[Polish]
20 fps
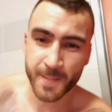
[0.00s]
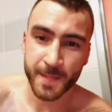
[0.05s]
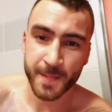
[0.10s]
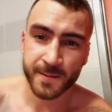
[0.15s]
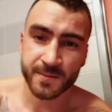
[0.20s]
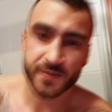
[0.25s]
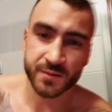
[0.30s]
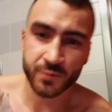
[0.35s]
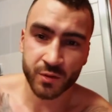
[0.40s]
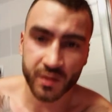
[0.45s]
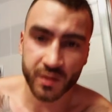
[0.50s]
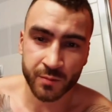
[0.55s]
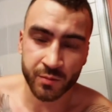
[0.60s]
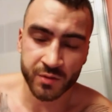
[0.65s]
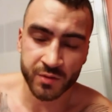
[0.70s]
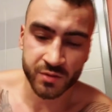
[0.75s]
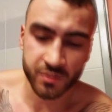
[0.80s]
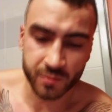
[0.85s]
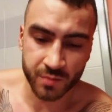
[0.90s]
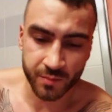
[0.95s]
Stójka była
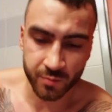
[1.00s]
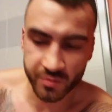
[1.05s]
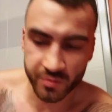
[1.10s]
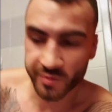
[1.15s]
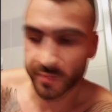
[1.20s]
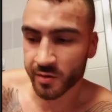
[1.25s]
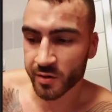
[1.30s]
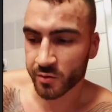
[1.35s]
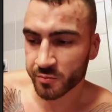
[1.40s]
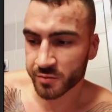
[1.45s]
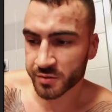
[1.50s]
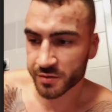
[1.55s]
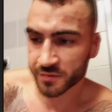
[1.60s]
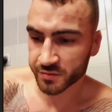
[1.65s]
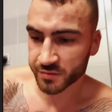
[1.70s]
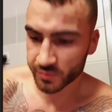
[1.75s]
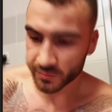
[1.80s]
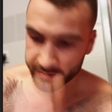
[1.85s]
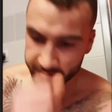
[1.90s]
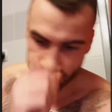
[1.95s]
dobra, podobało mi się w
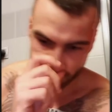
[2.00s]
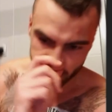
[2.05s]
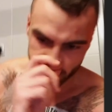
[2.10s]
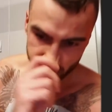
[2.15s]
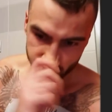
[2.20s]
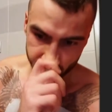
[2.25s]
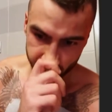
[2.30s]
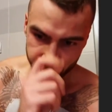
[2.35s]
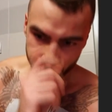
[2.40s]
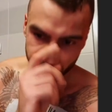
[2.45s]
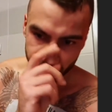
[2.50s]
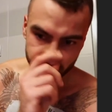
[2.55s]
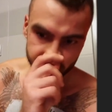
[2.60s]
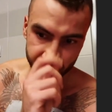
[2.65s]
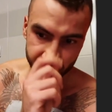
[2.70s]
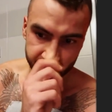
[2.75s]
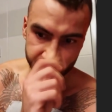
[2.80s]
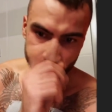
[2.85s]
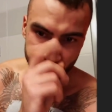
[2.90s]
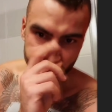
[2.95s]
stójce. Robiłem to, co
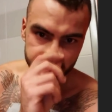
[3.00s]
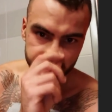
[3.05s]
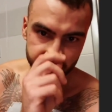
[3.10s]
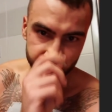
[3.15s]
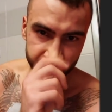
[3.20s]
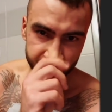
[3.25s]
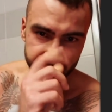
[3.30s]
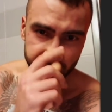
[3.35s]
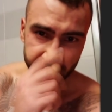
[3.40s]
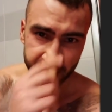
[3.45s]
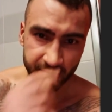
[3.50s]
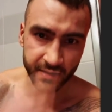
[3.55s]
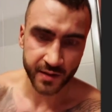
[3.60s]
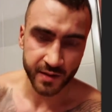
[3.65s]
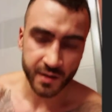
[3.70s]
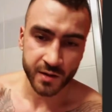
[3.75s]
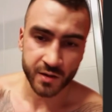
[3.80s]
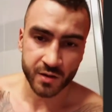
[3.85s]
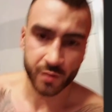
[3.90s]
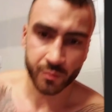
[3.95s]
chciałem w stójce.
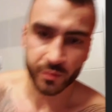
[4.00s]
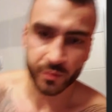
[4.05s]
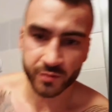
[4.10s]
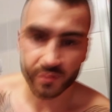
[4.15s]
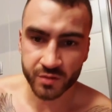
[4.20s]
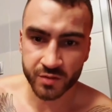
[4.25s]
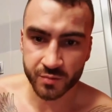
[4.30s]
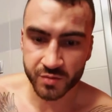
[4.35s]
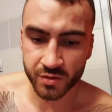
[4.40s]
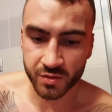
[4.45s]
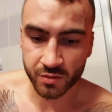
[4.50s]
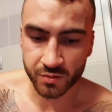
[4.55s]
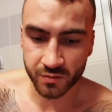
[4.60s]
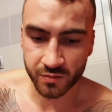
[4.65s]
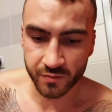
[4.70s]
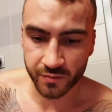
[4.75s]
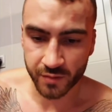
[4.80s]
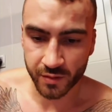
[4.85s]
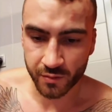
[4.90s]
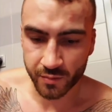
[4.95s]
Robiłem to, co
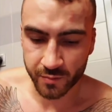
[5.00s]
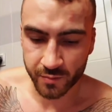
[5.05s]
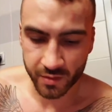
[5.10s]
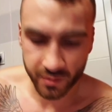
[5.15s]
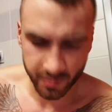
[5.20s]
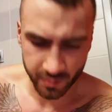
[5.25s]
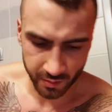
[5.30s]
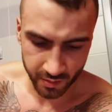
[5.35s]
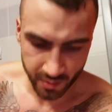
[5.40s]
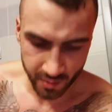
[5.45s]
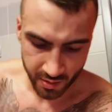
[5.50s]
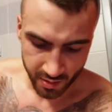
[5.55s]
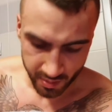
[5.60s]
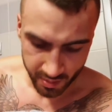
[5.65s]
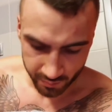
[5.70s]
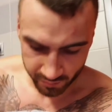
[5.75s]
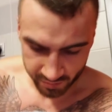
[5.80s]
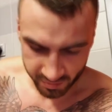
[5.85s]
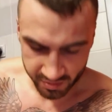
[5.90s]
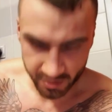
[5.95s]
przygotowywałem.
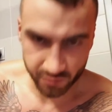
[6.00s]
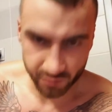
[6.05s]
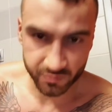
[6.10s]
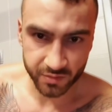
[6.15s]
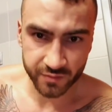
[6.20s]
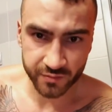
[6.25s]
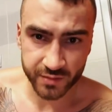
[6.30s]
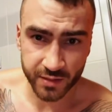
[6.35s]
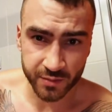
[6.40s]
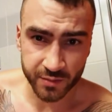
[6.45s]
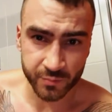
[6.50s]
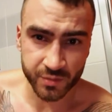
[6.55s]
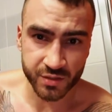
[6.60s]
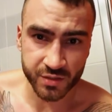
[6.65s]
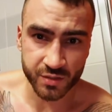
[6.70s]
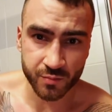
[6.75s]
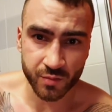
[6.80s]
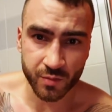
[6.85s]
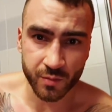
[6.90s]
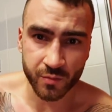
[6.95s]
Pierwsza runda wydaje mi się,
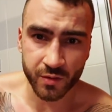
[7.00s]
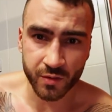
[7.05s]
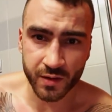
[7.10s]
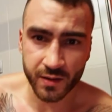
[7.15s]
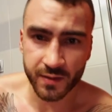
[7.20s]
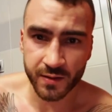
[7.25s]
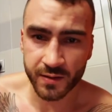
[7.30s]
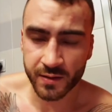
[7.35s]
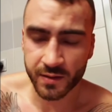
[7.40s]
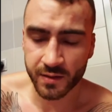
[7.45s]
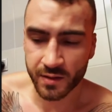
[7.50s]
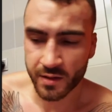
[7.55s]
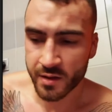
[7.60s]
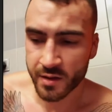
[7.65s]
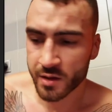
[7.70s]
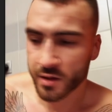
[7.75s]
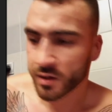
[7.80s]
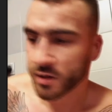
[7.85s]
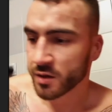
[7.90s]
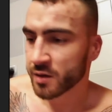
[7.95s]
że była moja.
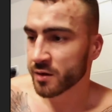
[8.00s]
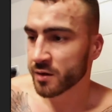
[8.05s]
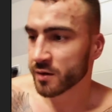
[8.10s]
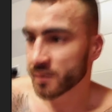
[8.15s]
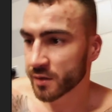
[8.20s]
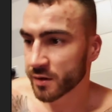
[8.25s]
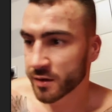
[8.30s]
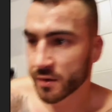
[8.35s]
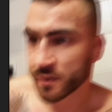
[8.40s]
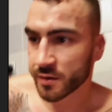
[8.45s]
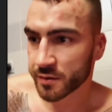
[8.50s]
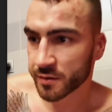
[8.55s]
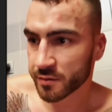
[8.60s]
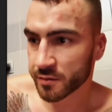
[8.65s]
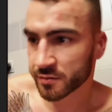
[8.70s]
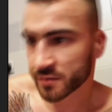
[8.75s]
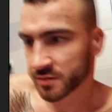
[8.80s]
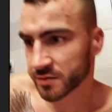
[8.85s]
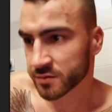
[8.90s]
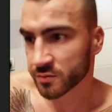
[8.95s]
W
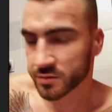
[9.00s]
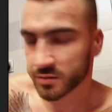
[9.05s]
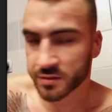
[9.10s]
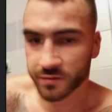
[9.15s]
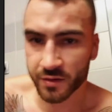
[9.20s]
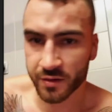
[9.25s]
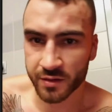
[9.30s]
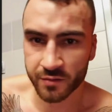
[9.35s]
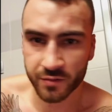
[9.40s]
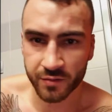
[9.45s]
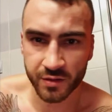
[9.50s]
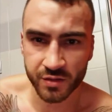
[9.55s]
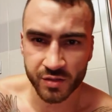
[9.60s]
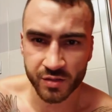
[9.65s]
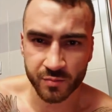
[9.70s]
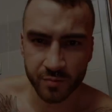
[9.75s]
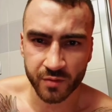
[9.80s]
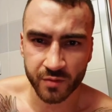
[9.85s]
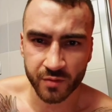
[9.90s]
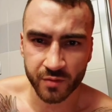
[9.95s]
tej stójce fajnie, fajnie się
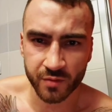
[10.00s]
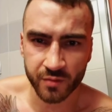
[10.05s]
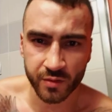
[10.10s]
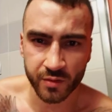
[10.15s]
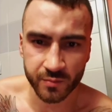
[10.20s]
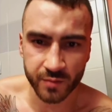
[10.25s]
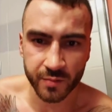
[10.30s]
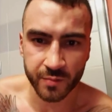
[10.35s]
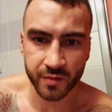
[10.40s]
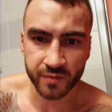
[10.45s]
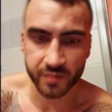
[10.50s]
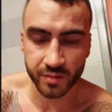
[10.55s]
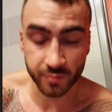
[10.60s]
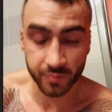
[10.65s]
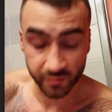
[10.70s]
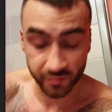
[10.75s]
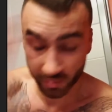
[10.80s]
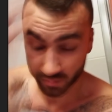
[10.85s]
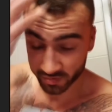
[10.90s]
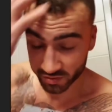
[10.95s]
bawiłem, naprawdę
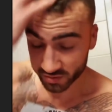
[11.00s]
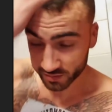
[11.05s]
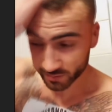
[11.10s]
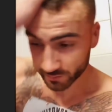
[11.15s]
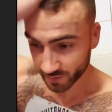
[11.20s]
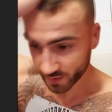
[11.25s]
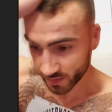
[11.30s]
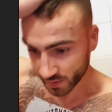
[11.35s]
bawiłem się tym.